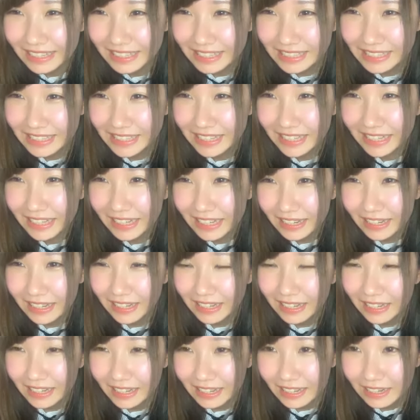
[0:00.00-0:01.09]
血液
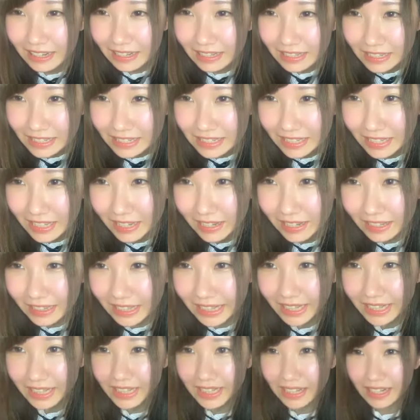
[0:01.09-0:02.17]
血液
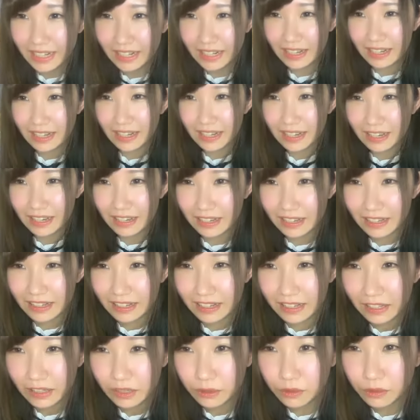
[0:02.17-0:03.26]
ガタガタなんか
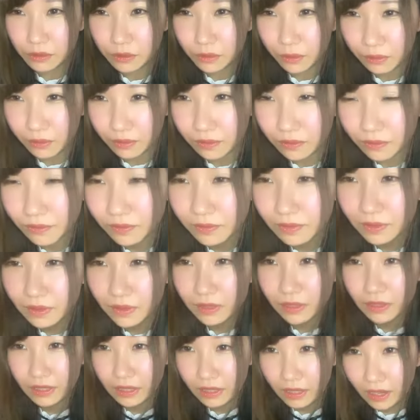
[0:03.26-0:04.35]
言うの
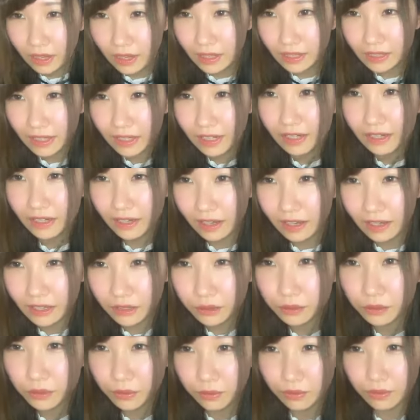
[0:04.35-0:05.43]
かなんか
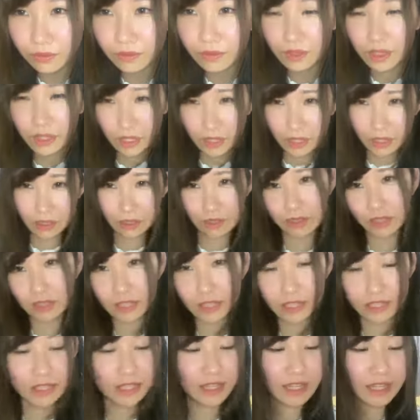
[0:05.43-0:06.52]
言うの
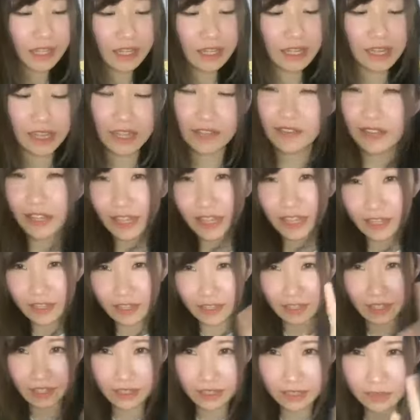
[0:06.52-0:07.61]
血液型は A
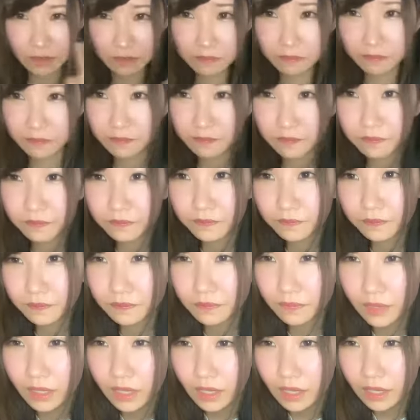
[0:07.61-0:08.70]
型です
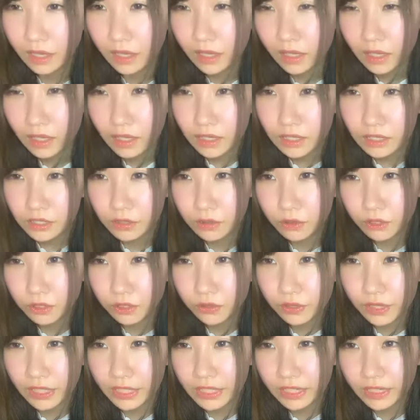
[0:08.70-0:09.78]
自己
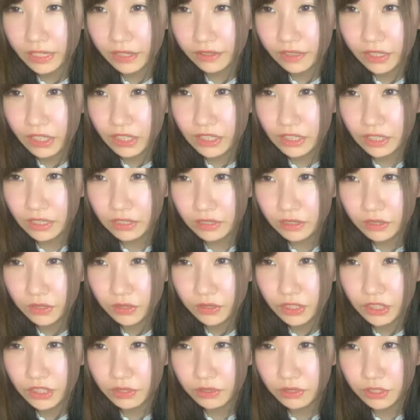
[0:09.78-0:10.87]
紹介ネタ増やしたらその
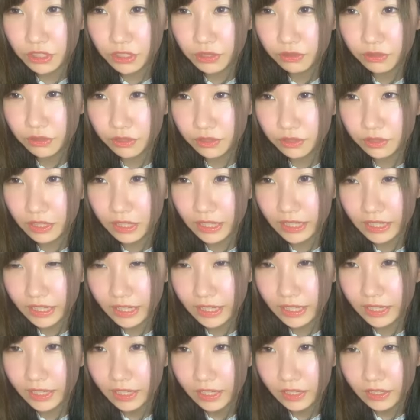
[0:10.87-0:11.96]
うち自己紹介
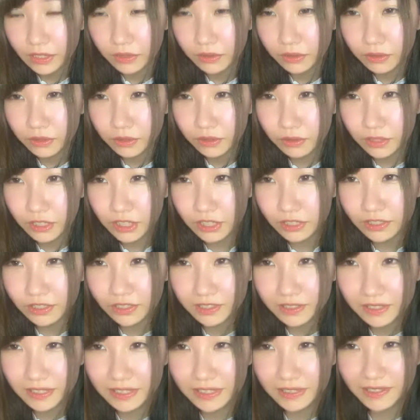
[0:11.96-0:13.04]
で曲の尺
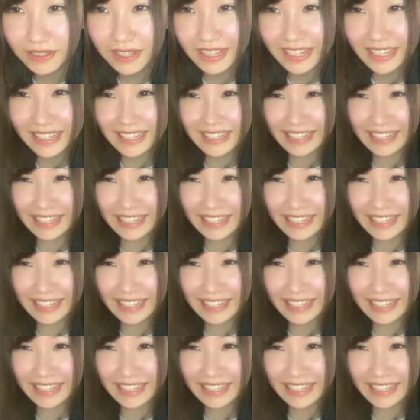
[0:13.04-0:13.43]
食いそうえ